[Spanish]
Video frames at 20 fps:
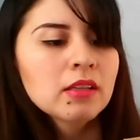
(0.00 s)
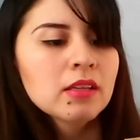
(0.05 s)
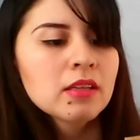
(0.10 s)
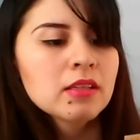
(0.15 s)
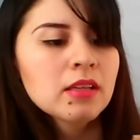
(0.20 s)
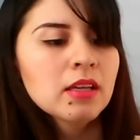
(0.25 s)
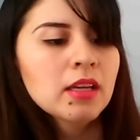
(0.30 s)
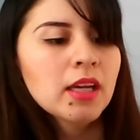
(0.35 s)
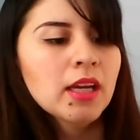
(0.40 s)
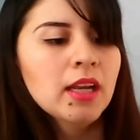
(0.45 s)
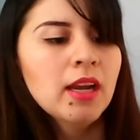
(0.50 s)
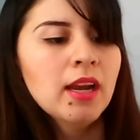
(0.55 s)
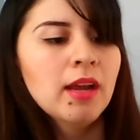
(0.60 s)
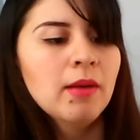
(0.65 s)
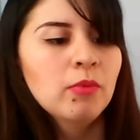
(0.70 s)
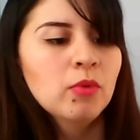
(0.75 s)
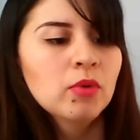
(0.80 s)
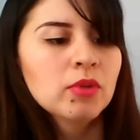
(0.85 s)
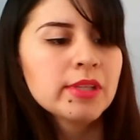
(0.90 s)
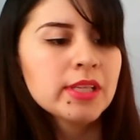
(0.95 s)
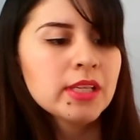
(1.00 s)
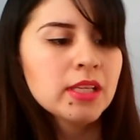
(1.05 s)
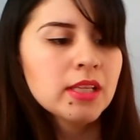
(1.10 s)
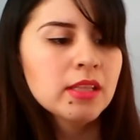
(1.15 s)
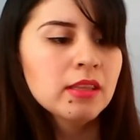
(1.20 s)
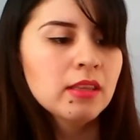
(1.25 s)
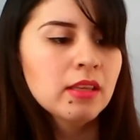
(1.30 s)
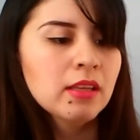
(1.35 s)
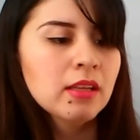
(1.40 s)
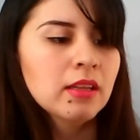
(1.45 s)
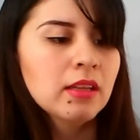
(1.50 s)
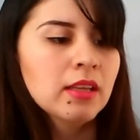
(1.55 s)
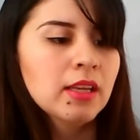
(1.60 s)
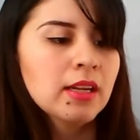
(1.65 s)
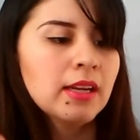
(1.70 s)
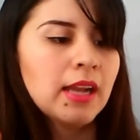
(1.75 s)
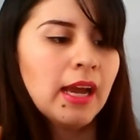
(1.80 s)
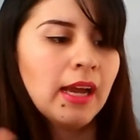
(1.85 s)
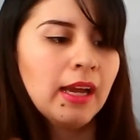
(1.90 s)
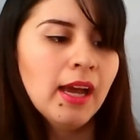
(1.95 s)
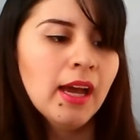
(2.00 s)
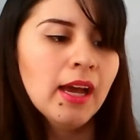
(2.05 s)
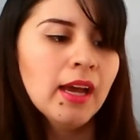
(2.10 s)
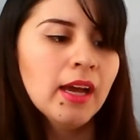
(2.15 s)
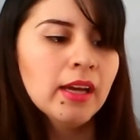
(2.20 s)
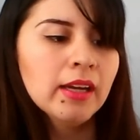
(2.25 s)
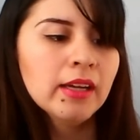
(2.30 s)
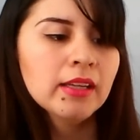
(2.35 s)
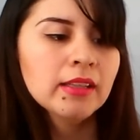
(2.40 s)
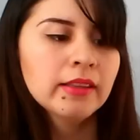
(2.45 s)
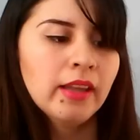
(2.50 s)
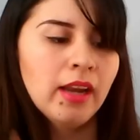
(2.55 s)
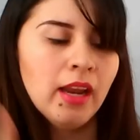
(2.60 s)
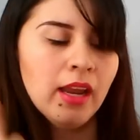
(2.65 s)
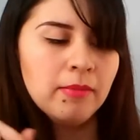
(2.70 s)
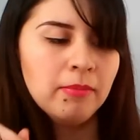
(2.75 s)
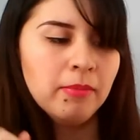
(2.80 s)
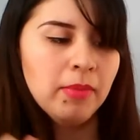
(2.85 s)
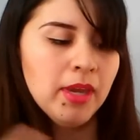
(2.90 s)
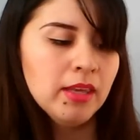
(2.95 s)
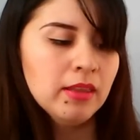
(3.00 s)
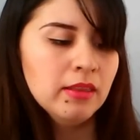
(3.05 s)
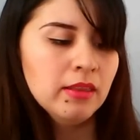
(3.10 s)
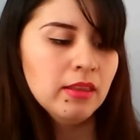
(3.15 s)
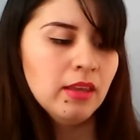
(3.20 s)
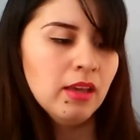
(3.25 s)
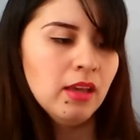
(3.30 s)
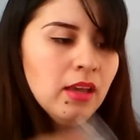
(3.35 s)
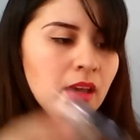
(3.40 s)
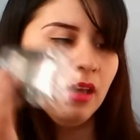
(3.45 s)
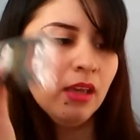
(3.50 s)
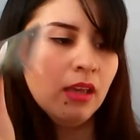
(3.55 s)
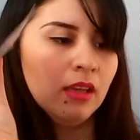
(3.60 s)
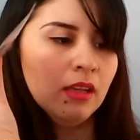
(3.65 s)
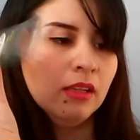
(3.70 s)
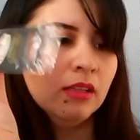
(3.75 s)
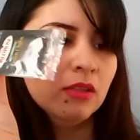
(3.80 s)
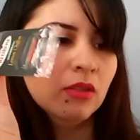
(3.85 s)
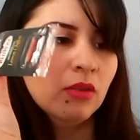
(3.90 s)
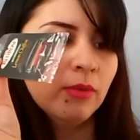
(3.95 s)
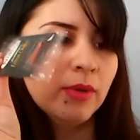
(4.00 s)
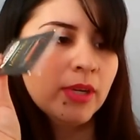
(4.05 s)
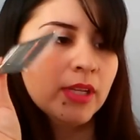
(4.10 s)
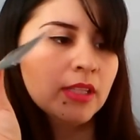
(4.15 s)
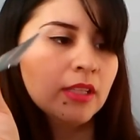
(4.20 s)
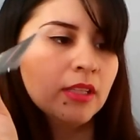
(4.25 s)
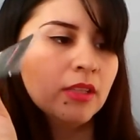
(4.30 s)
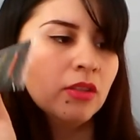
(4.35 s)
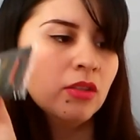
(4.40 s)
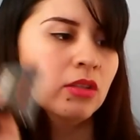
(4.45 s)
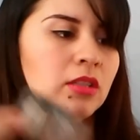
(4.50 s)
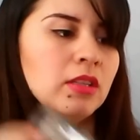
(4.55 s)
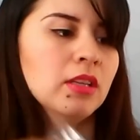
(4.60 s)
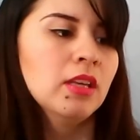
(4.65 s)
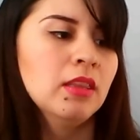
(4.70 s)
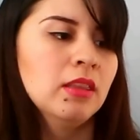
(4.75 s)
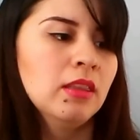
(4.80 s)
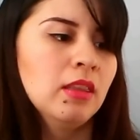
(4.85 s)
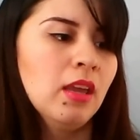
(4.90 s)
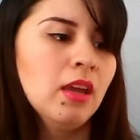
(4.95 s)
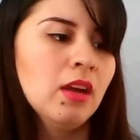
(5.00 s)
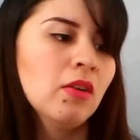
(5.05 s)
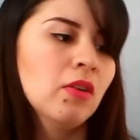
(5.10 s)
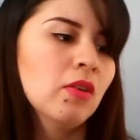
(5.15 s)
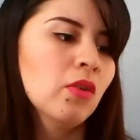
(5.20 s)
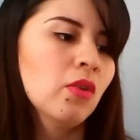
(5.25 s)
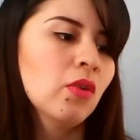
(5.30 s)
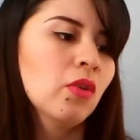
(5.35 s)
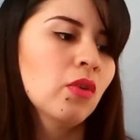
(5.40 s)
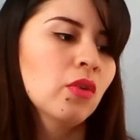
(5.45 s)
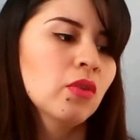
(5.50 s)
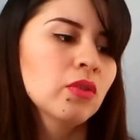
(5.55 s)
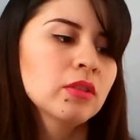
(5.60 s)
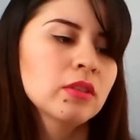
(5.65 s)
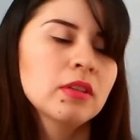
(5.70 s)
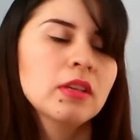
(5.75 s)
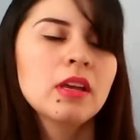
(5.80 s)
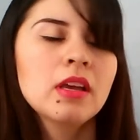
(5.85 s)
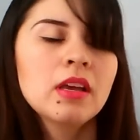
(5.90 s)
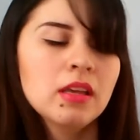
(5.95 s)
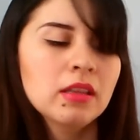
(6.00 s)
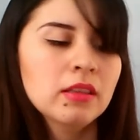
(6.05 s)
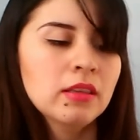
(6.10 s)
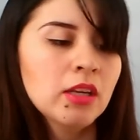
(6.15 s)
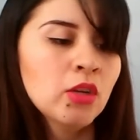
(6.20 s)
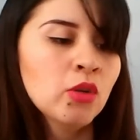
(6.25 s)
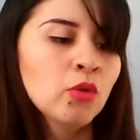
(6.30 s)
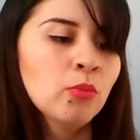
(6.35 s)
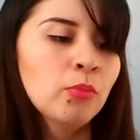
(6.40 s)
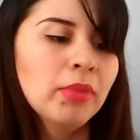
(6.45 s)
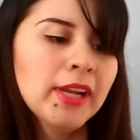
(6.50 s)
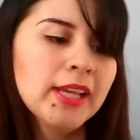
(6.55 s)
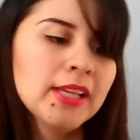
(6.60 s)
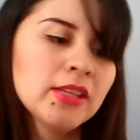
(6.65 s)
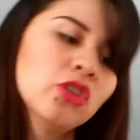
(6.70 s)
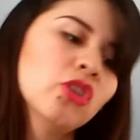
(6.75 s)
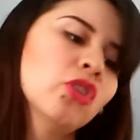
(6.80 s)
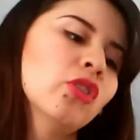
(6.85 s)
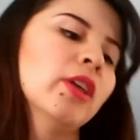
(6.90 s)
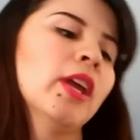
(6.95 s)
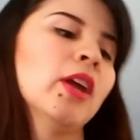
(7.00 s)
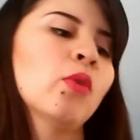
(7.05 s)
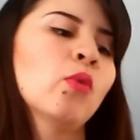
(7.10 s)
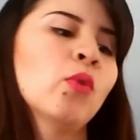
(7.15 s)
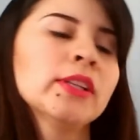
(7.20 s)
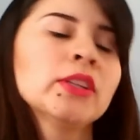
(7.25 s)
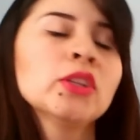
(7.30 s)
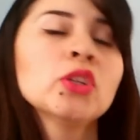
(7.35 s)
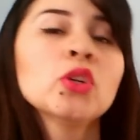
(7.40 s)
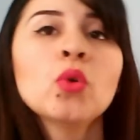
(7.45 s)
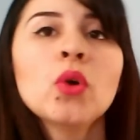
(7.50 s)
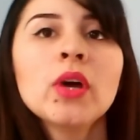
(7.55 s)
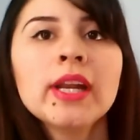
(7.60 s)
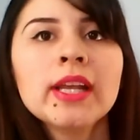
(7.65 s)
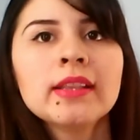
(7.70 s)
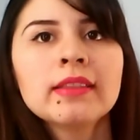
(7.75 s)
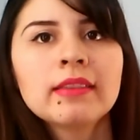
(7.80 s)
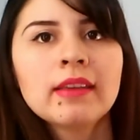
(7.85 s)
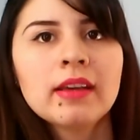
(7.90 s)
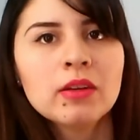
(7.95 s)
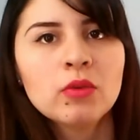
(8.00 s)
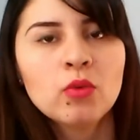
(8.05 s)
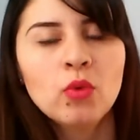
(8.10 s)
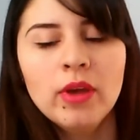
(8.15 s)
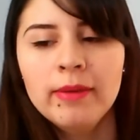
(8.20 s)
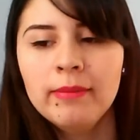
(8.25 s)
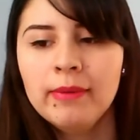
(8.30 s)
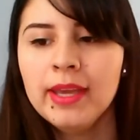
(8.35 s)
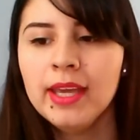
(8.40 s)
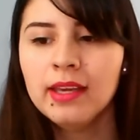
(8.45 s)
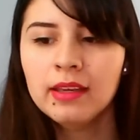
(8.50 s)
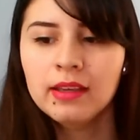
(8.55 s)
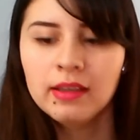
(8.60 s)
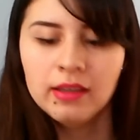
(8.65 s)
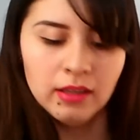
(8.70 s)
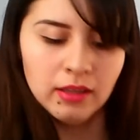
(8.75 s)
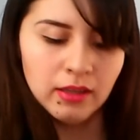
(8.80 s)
dice que la bolsita de la caja que trae 20 sobrecitos de té tiene un precio de 4.49.